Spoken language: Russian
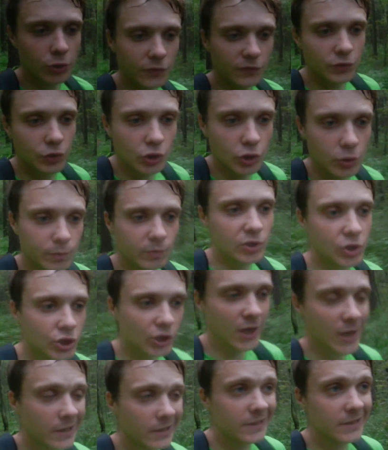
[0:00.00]
и все
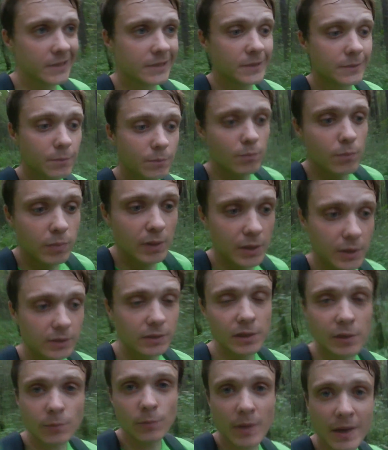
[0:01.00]
бежалось,
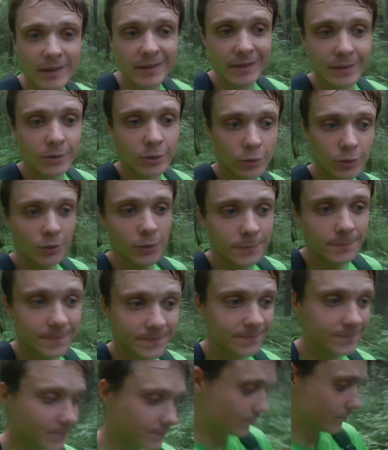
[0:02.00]
блин, ребята, но
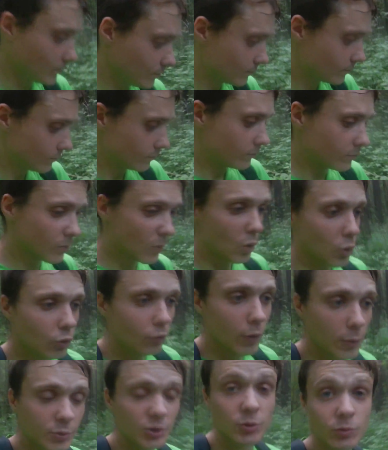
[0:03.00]

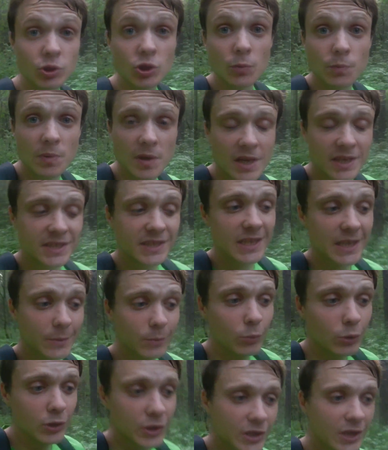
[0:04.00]
в общем, GPS-ник
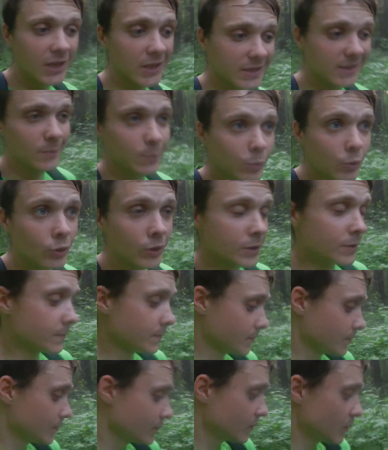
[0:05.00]
мой дал сбой.
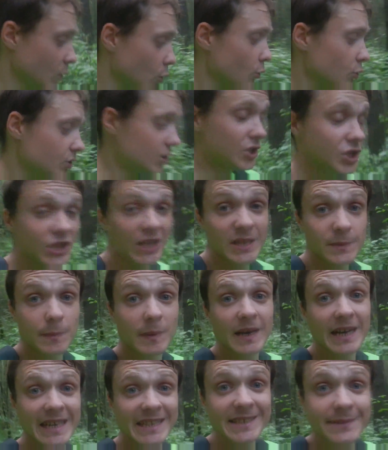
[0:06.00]
Он сейчас
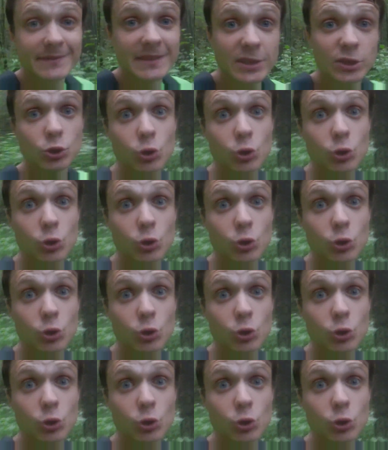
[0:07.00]
показывает